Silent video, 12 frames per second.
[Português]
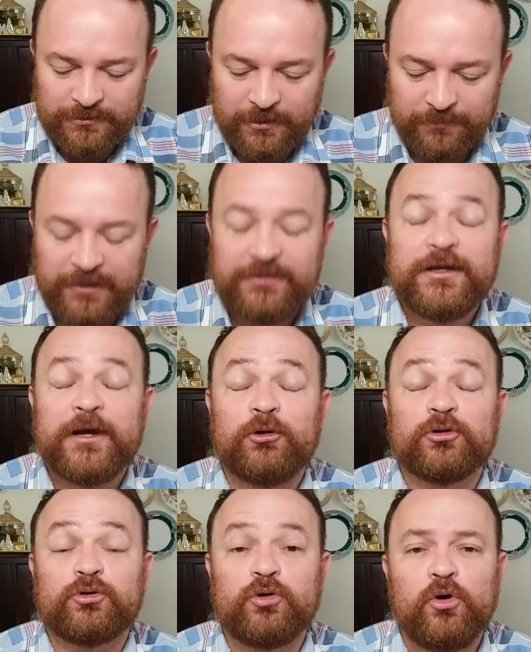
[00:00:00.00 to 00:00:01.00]
Também
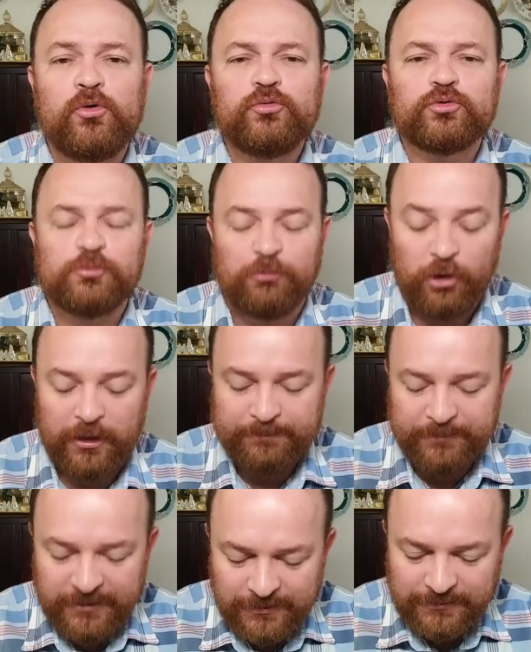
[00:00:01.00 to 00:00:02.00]
derrotou os
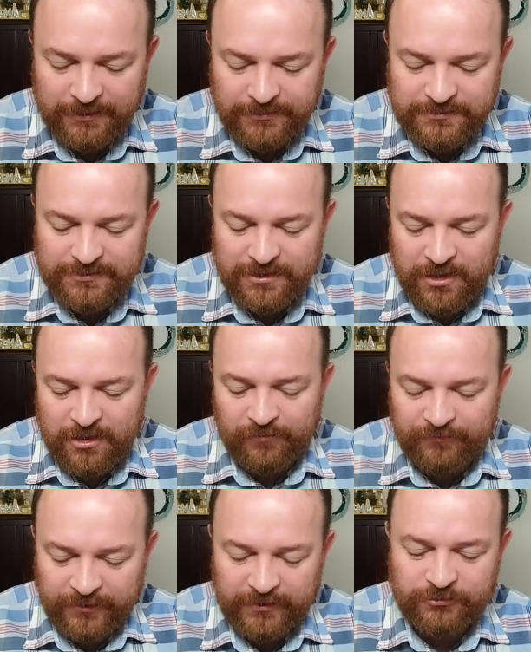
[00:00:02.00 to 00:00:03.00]
Moabitas,
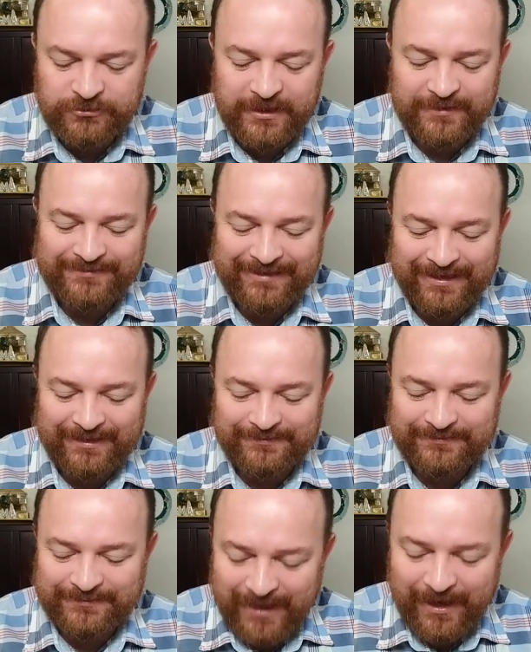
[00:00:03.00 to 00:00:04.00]
fê-los deitar em
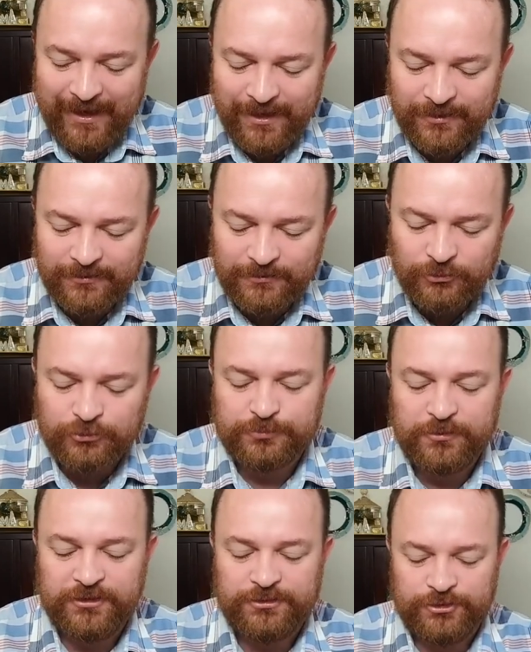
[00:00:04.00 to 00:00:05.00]
terra e
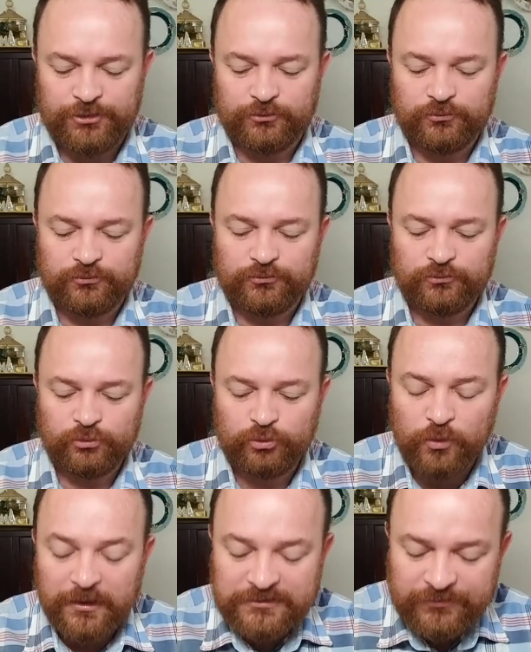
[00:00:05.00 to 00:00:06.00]
os mediu.
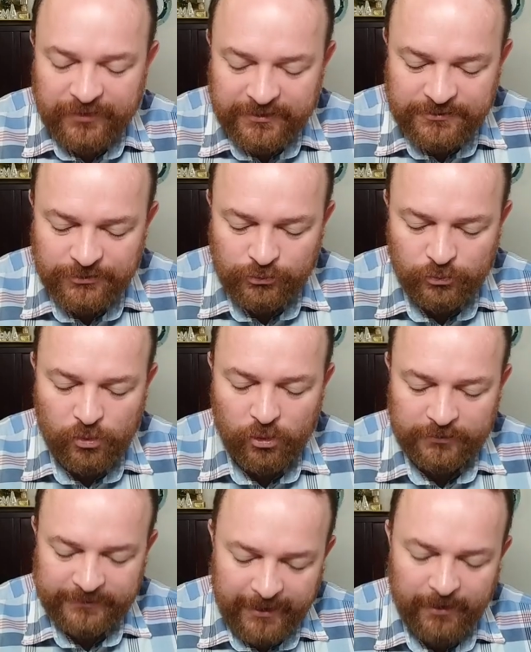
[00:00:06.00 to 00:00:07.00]
Duas vezes um
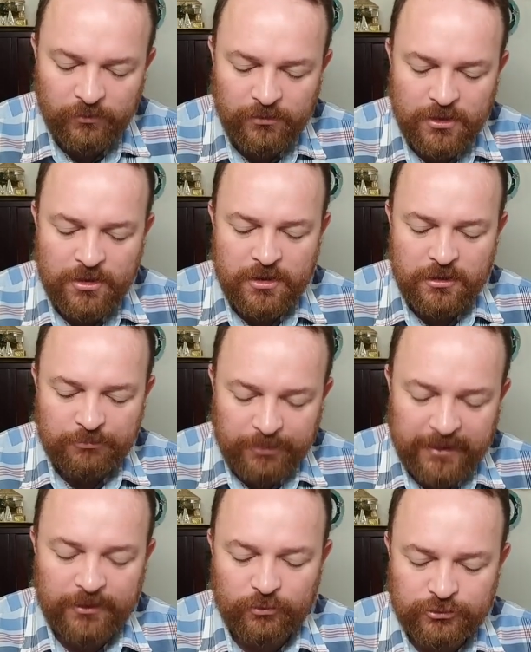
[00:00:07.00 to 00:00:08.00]
cordel
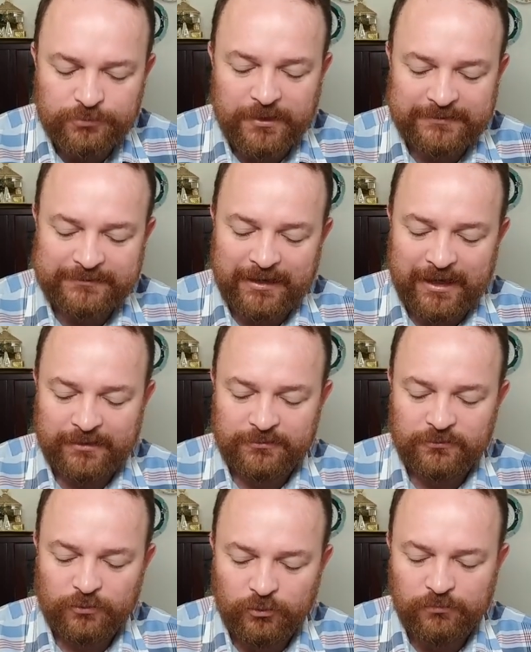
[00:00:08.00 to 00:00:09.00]
para os
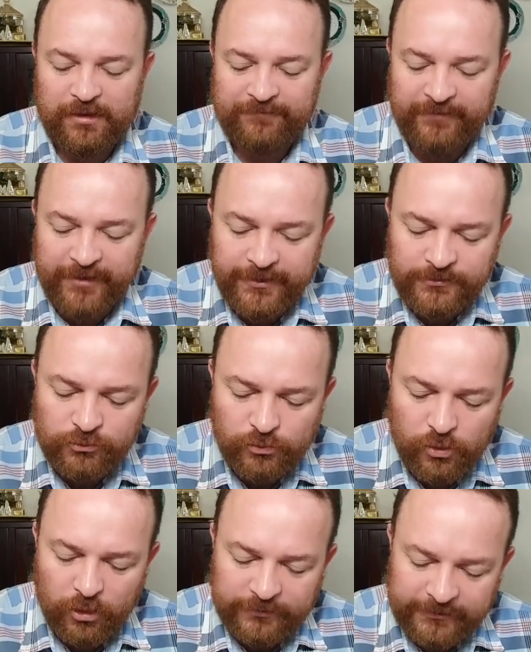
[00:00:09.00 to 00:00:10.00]
matar, uma vez
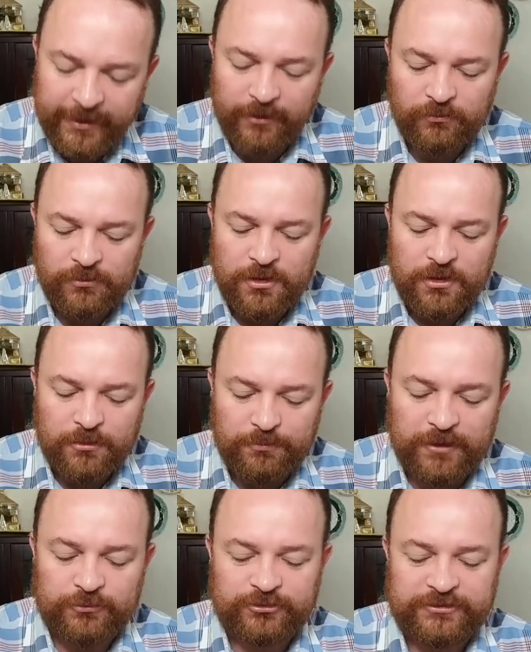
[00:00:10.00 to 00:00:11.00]
um cordel
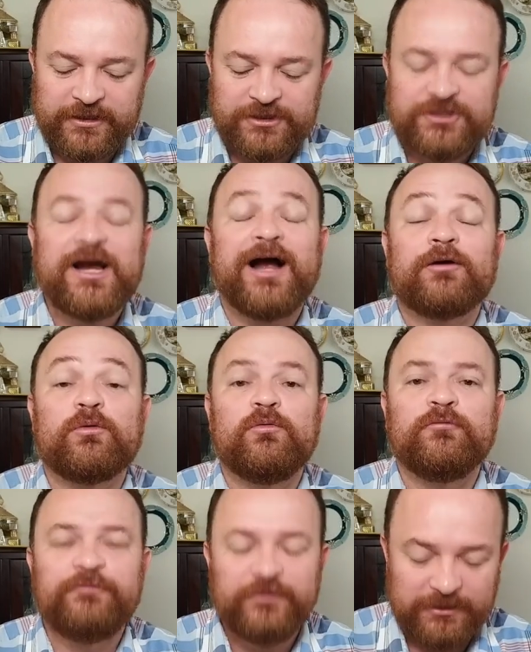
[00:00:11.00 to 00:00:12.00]
para os deixar
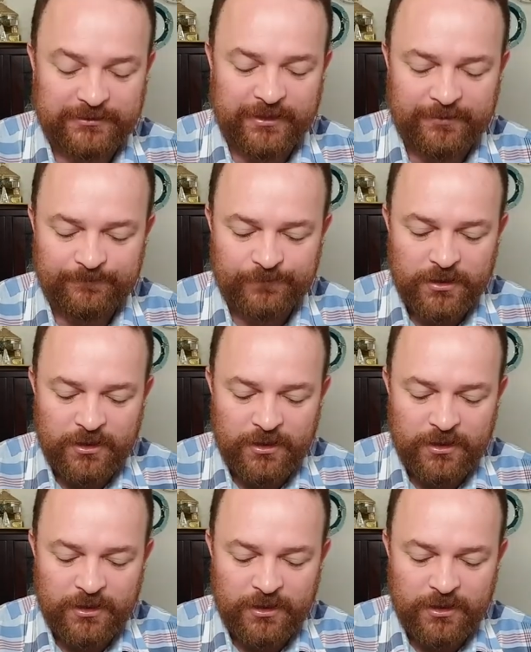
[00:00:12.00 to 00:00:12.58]
com vida.